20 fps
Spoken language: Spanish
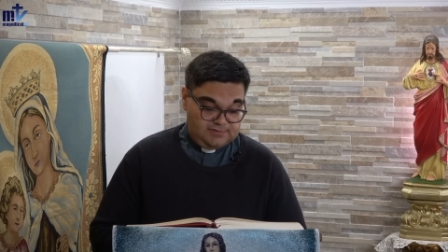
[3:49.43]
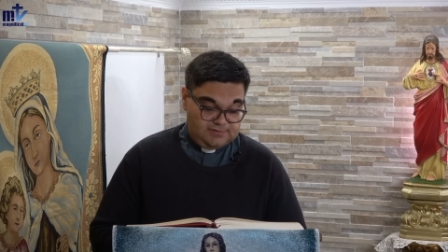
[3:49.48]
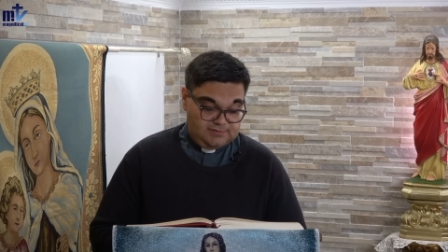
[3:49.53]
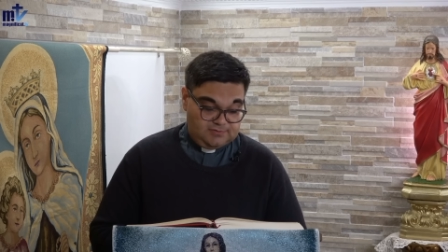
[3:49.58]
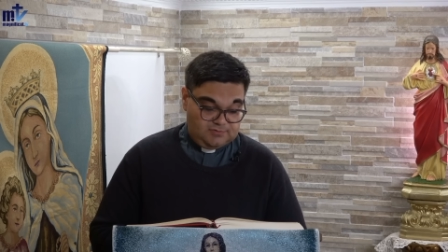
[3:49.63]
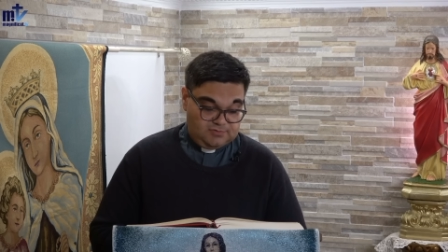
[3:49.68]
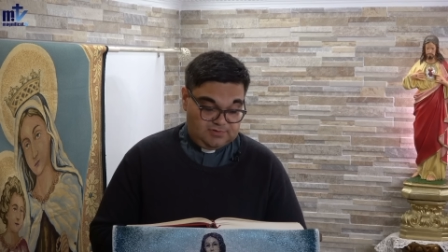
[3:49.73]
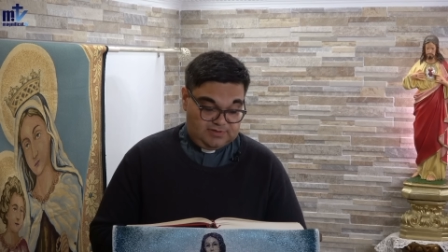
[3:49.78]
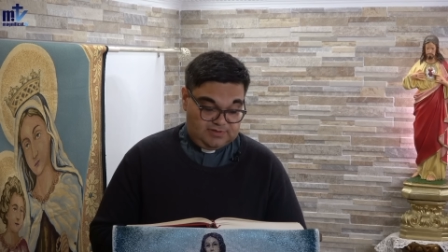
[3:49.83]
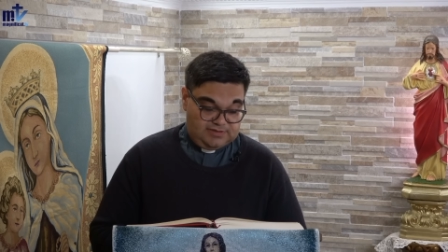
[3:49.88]

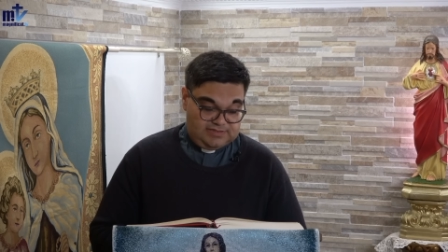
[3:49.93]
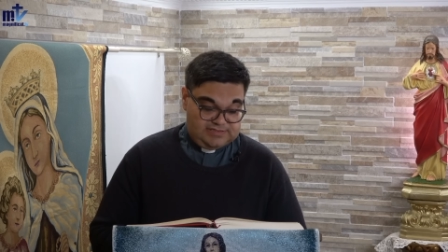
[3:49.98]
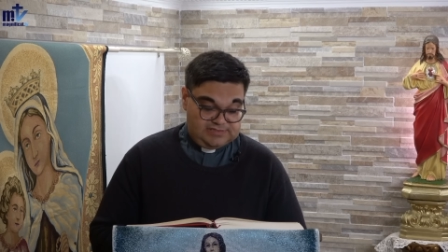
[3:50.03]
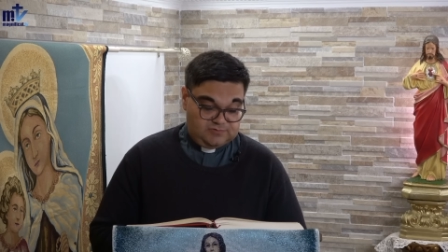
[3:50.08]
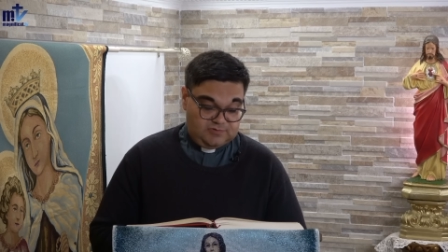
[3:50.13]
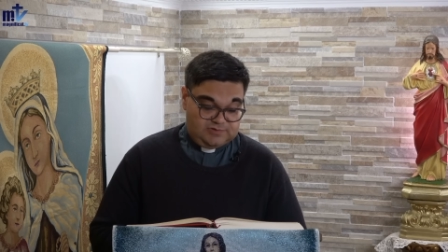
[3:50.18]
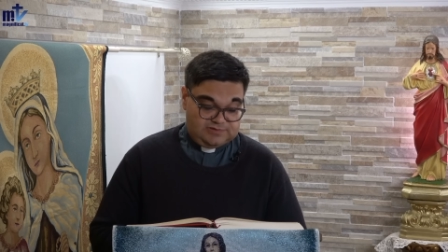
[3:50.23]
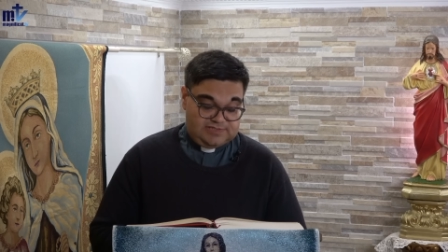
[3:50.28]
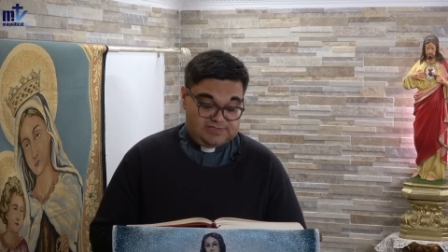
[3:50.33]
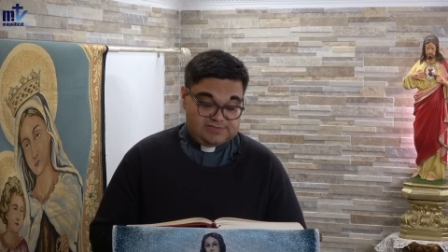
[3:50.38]
donde
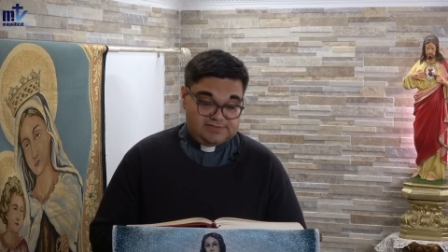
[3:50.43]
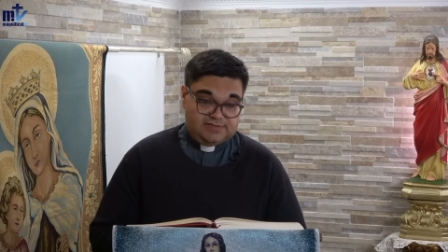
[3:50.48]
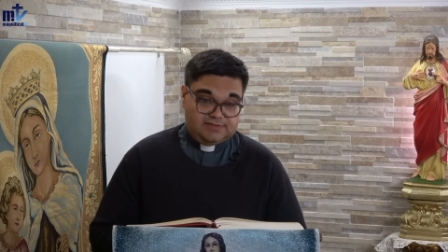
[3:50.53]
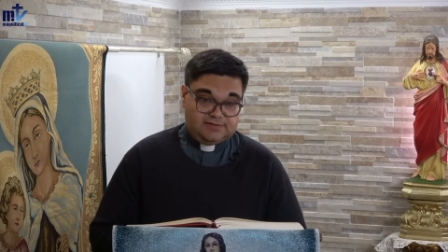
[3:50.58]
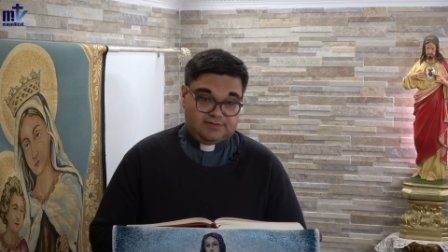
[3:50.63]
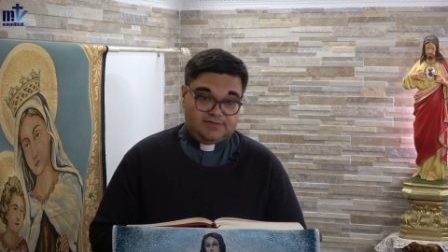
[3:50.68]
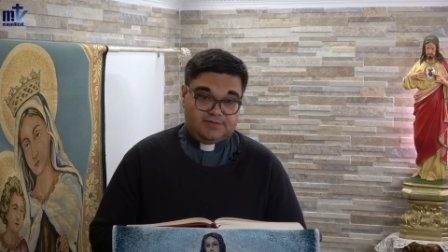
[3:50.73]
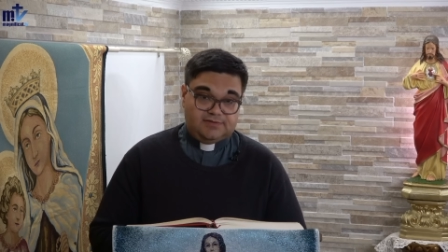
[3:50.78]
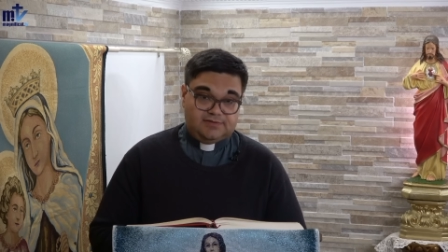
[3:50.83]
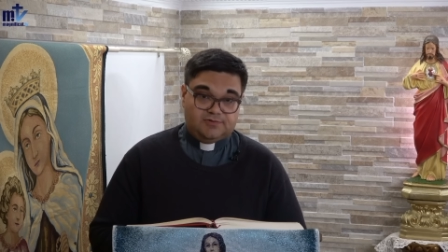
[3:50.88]
Cristo está
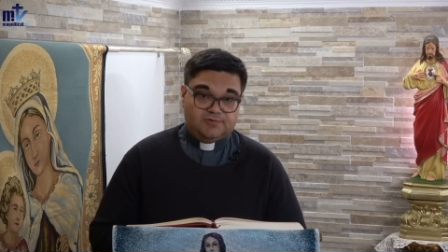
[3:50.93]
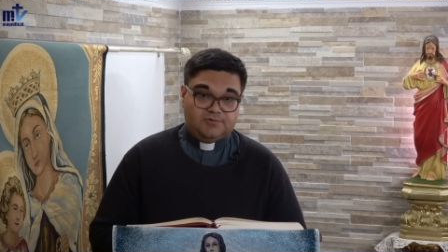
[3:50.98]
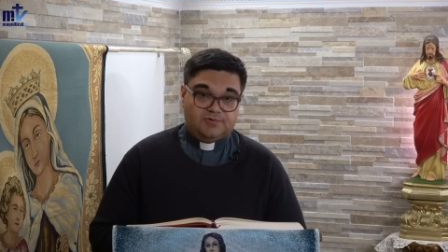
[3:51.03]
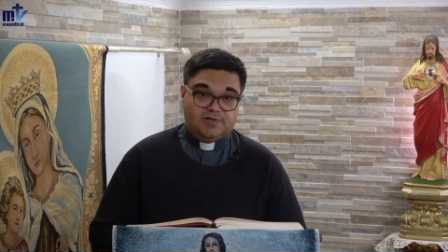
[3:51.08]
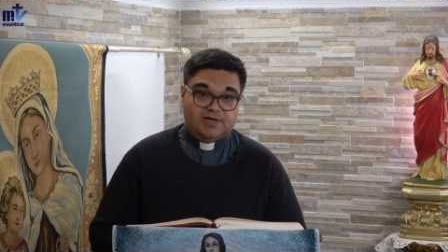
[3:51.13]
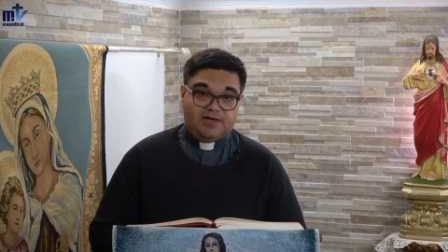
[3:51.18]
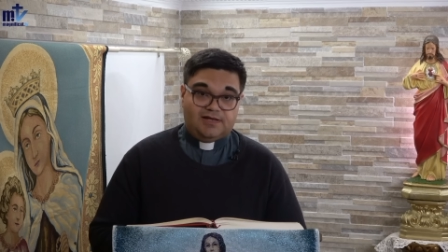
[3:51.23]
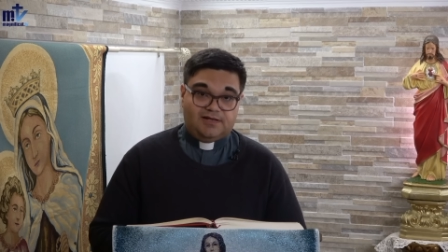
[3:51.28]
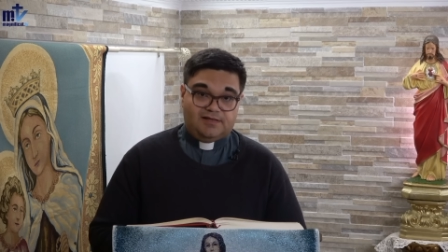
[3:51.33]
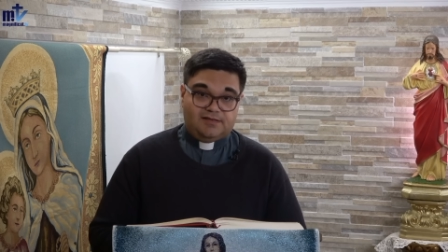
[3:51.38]
sentado
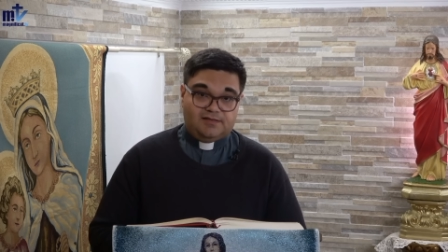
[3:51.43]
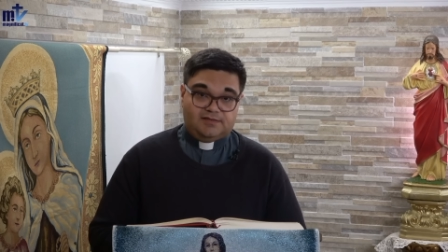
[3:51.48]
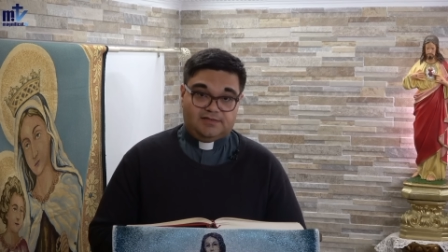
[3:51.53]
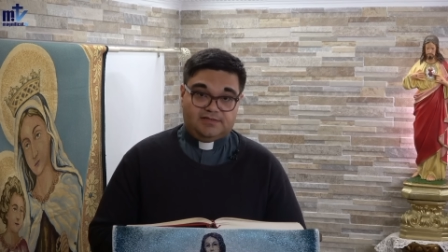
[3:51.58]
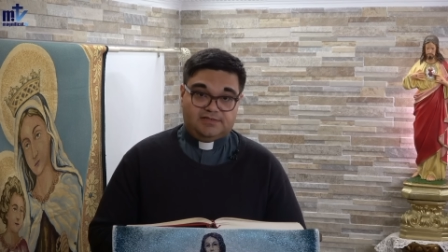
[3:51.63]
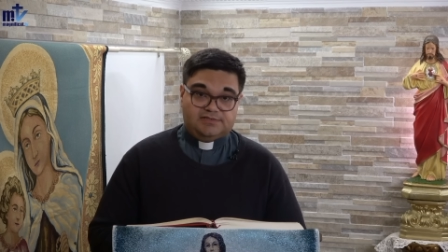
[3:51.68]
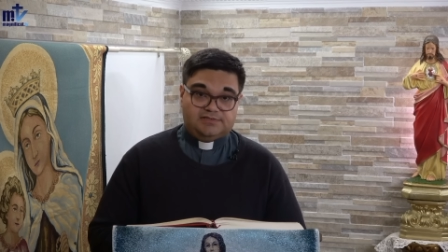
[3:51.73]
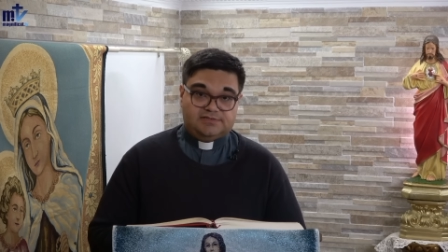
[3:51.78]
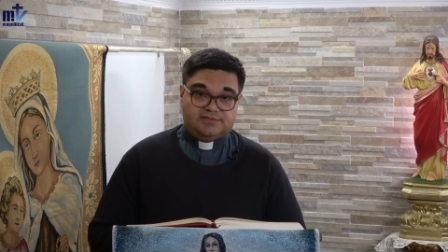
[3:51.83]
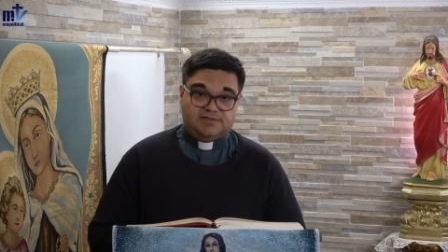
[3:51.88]
a la
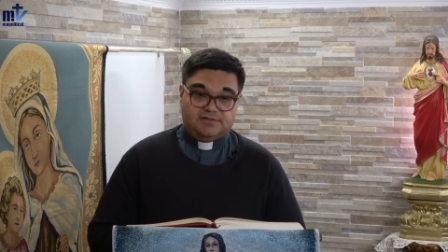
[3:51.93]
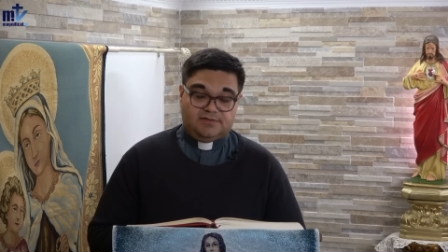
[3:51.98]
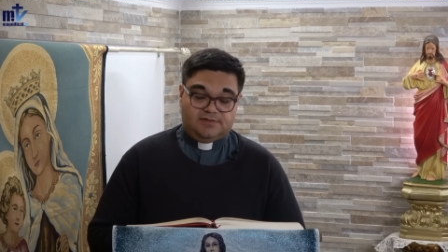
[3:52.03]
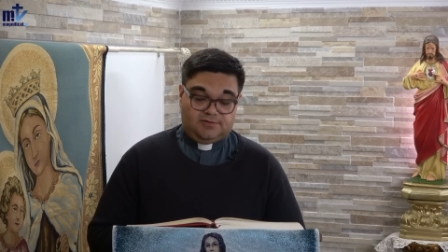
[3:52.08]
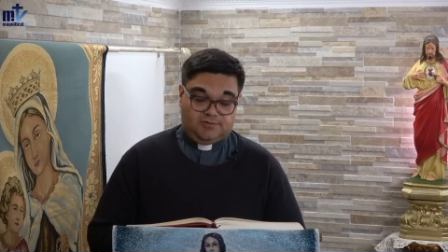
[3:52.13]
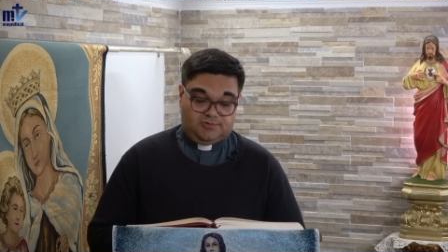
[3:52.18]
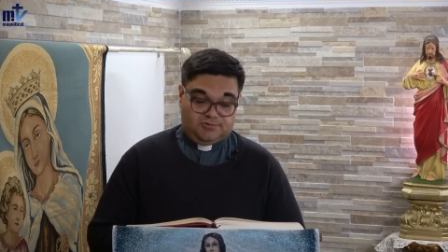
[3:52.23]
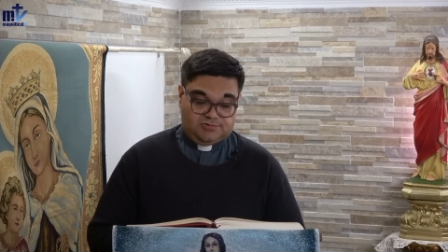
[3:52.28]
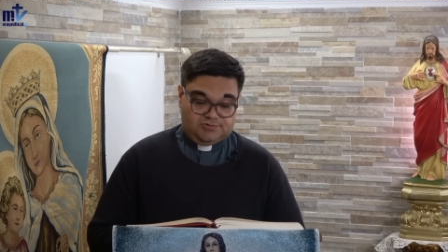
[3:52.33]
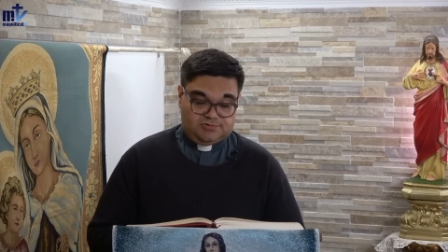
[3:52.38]
derecha de
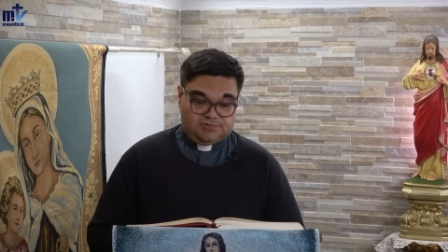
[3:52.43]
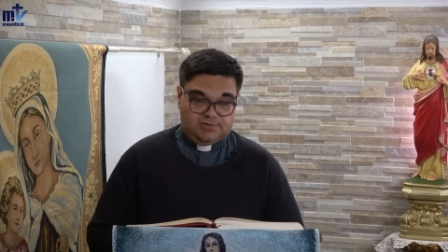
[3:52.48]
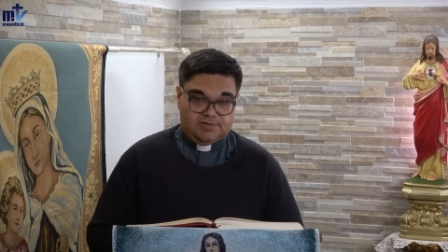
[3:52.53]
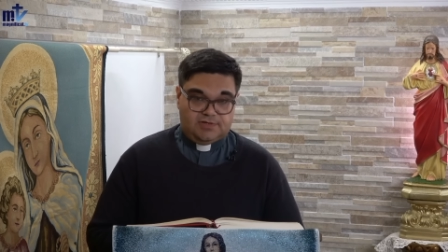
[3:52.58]
Dios.